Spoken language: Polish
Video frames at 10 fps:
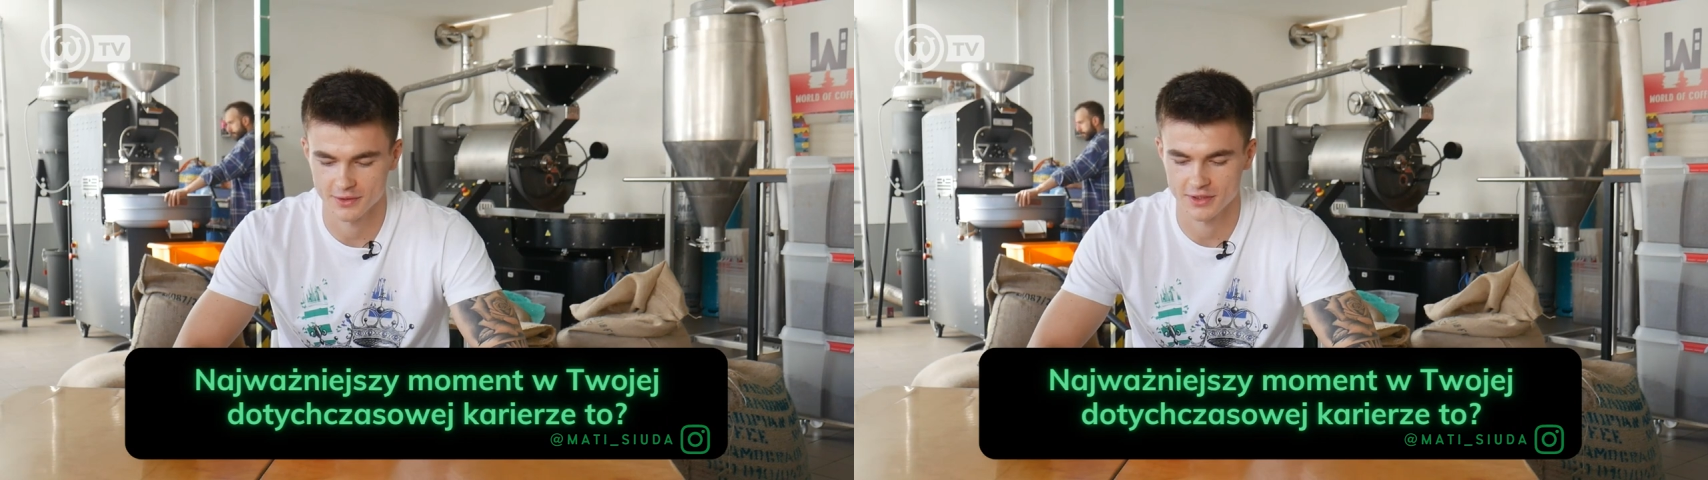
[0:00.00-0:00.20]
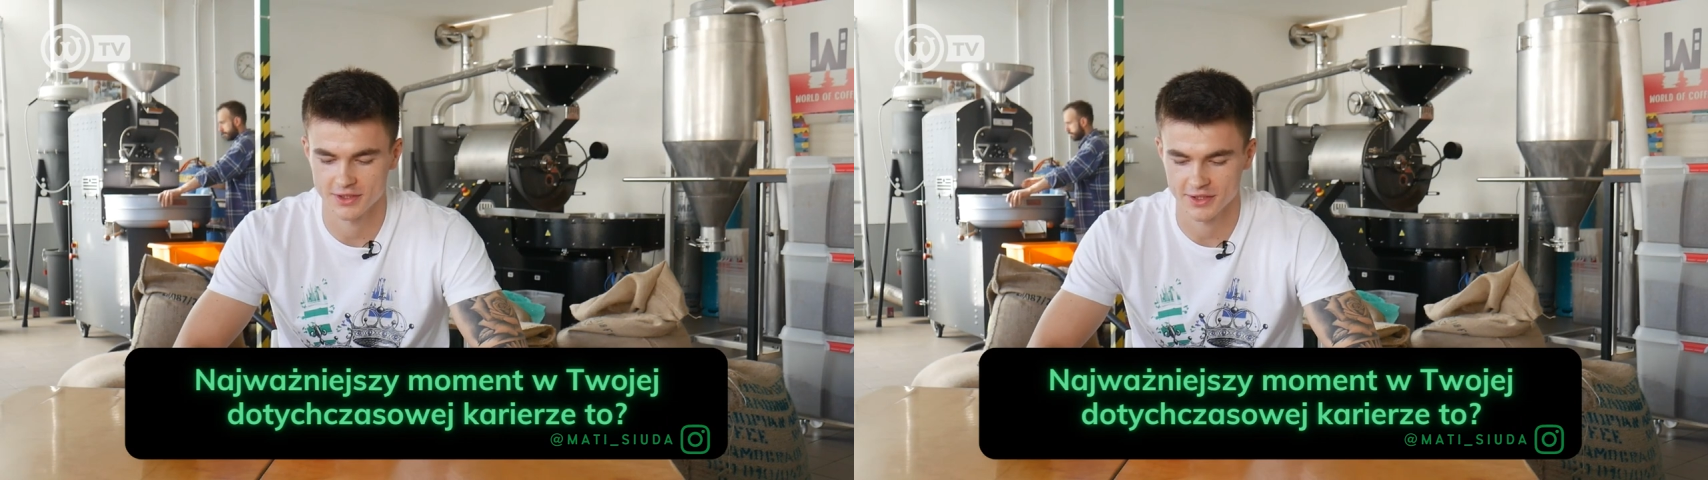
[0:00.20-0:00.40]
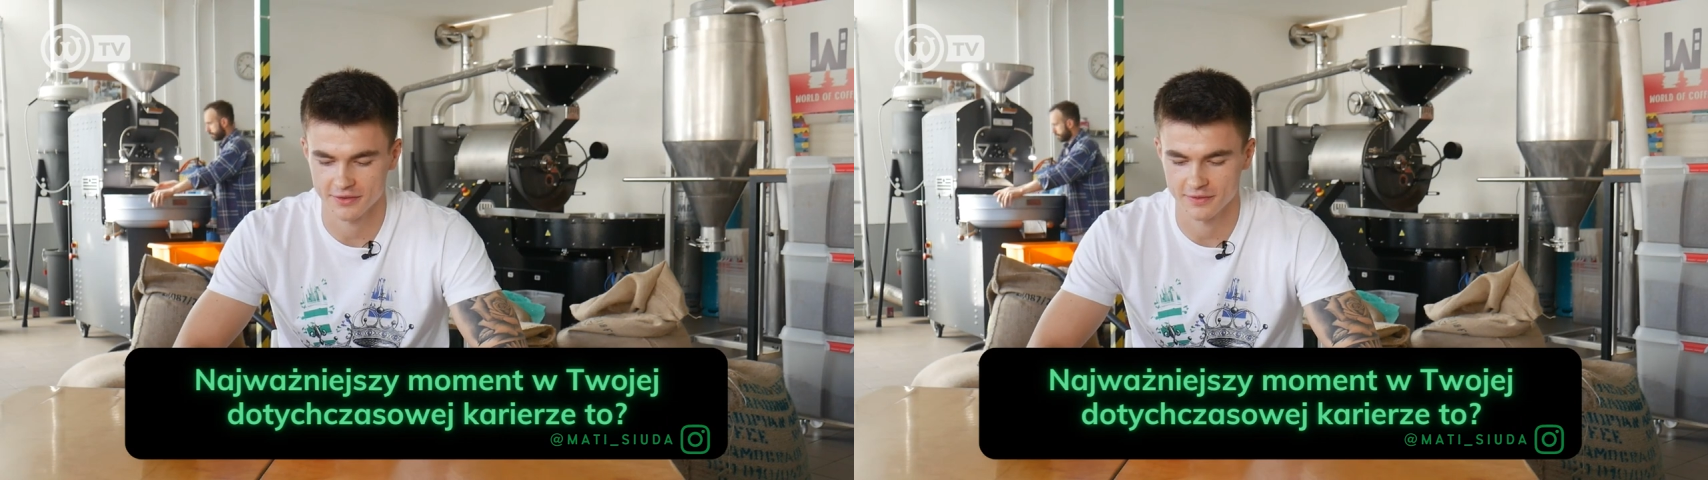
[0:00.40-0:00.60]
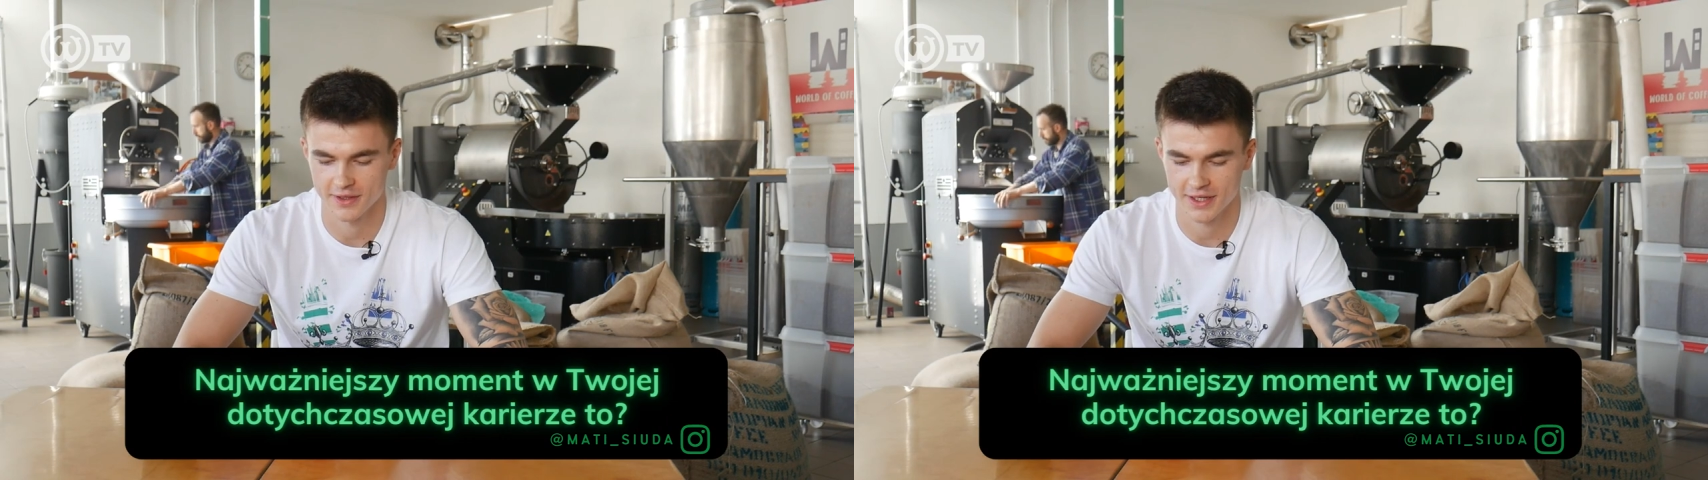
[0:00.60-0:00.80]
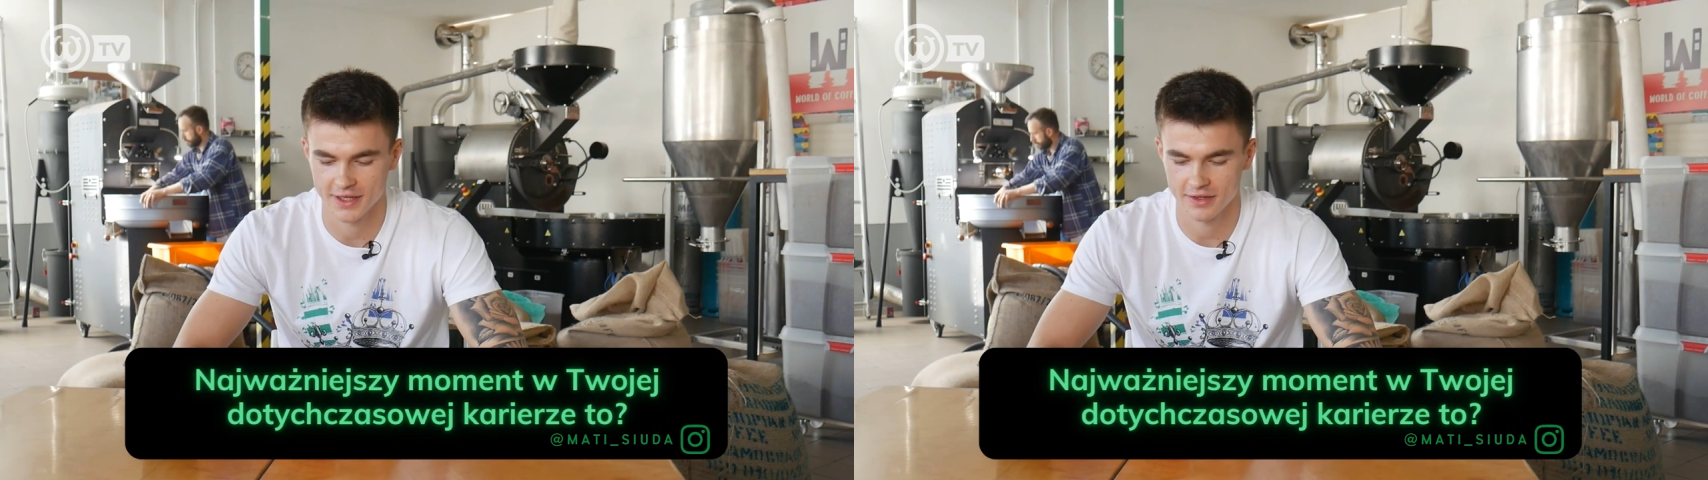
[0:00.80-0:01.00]

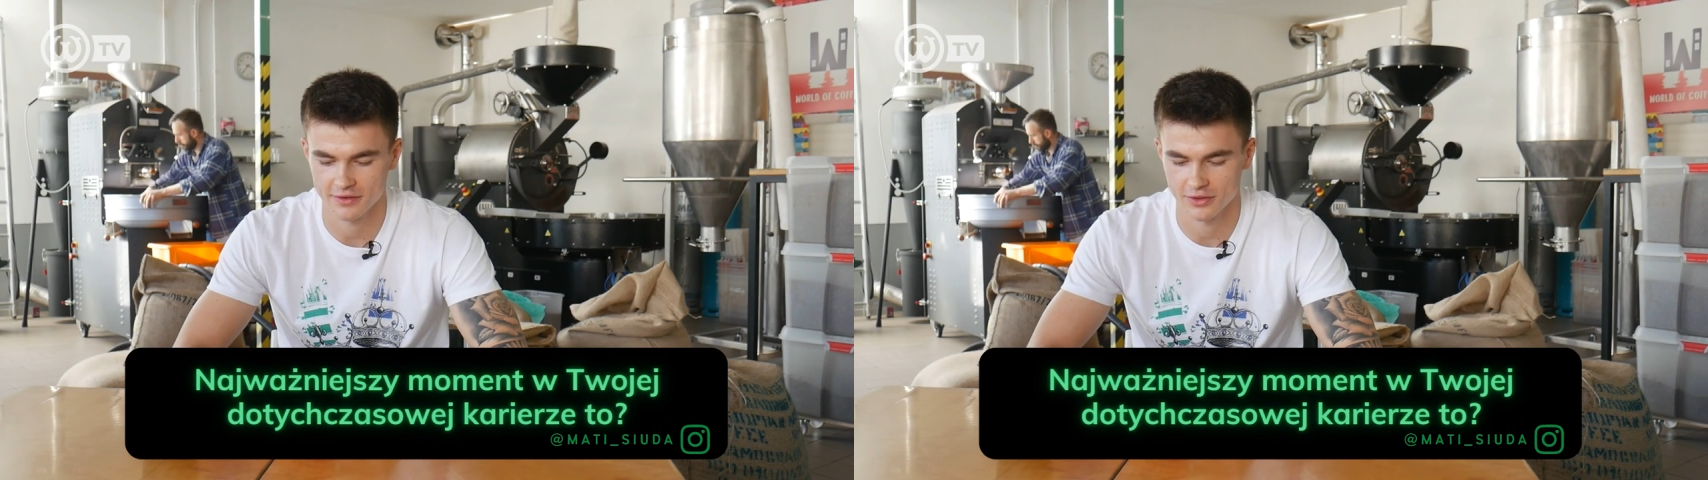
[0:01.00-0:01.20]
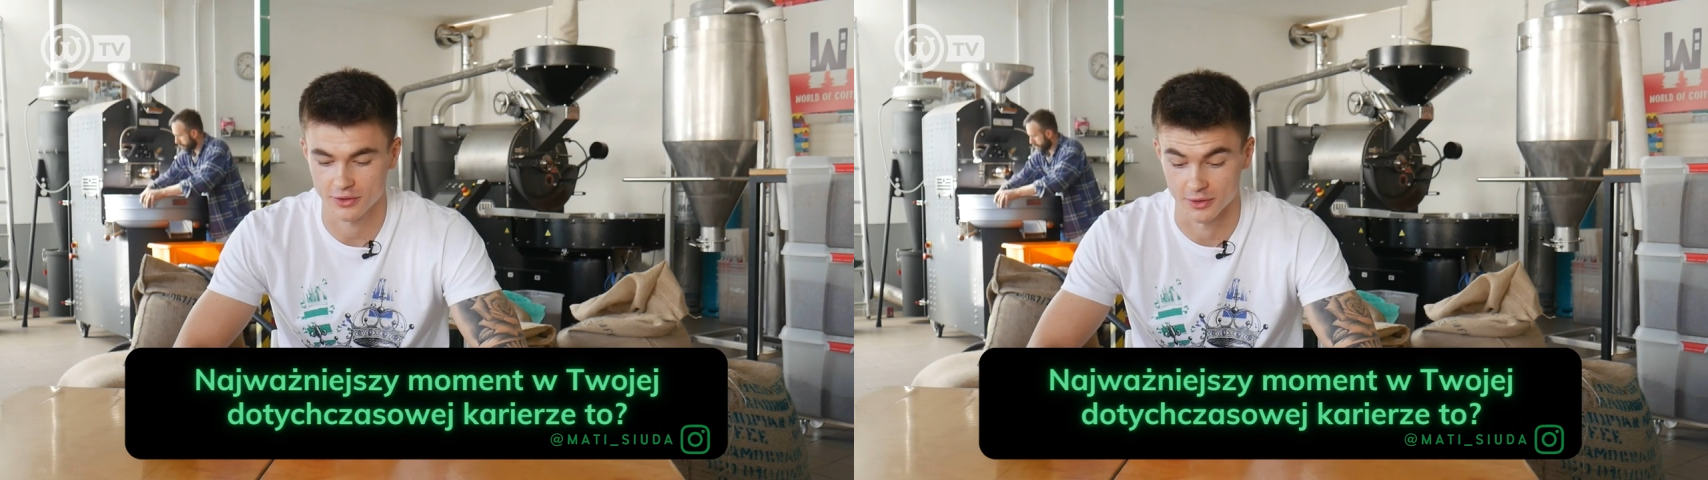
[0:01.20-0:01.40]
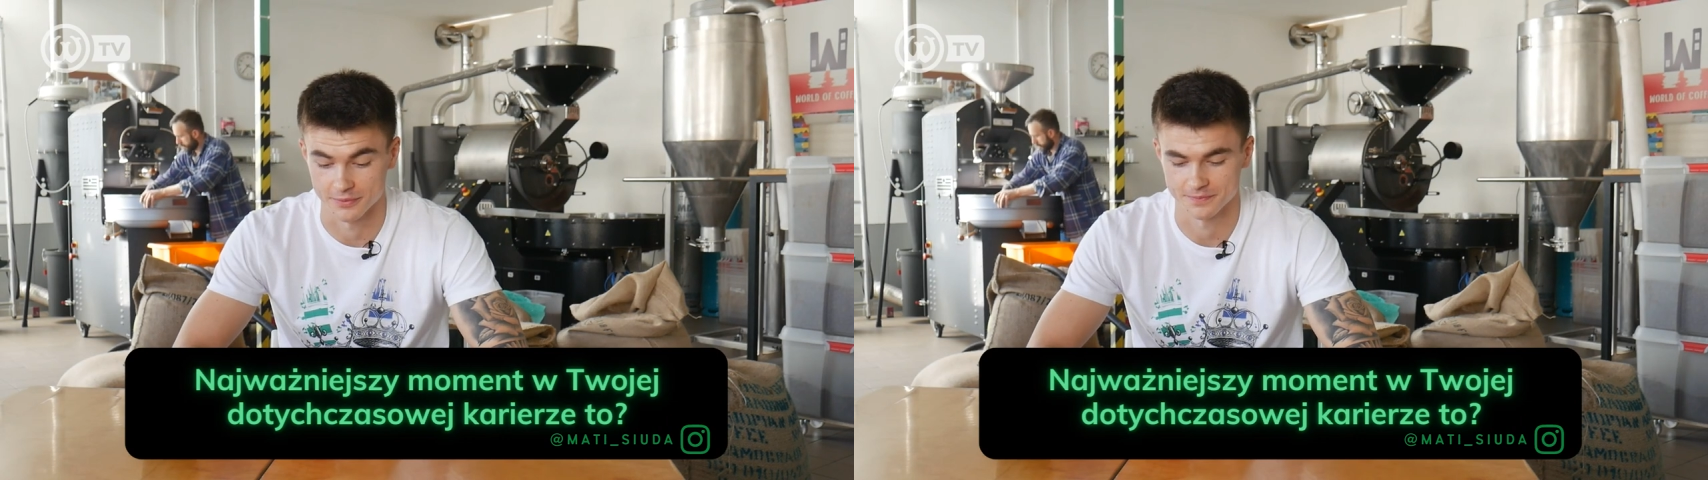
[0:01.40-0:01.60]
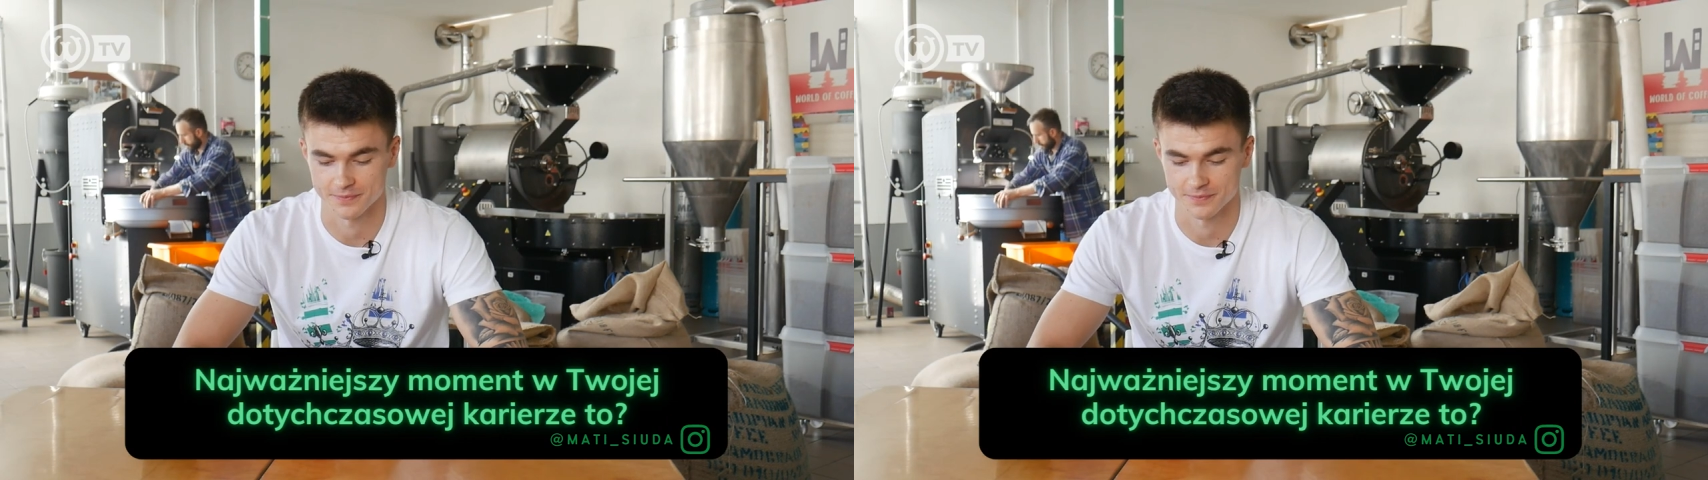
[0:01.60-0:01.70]
dotychczasowej karierze to?